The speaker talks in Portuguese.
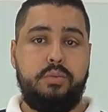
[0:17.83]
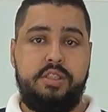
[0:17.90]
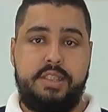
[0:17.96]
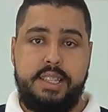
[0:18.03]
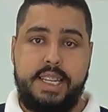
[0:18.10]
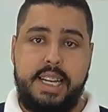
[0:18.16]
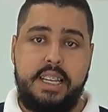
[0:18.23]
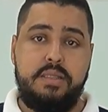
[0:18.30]
os
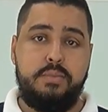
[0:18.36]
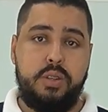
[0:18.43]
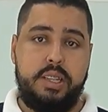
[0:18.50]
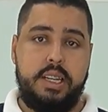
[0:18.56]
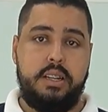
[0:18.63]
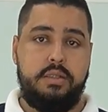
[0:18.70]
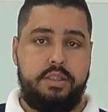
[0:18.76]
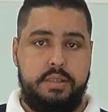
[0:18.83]
três
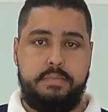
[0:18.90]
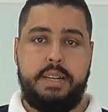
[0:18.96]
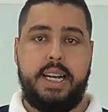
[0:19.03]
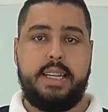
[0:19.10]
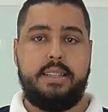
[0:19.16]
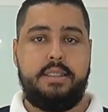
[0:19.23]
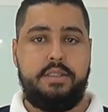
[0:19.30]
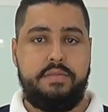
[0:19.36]
modelos de
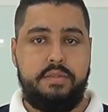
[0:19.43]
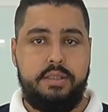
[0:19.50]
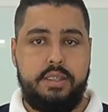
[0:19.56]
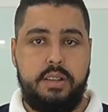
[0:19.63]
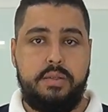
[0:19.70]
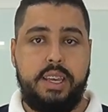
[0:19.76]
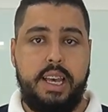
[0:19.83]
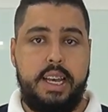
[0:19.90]
máquinas de
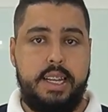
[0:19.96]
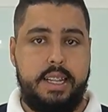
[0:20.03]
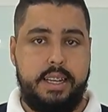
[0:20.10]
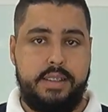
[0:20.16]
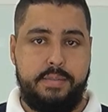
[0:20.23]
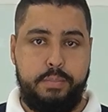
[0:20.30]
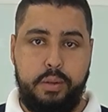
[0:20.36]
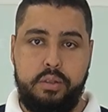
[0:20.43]
fusão que a
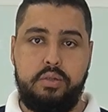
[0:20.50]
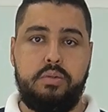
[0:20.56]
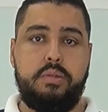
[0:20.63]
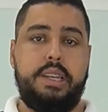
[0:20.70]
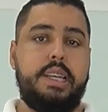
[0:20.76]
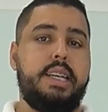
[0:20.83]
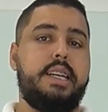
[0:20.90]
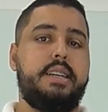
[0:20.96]
Redex
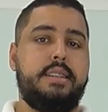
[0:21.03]
possui.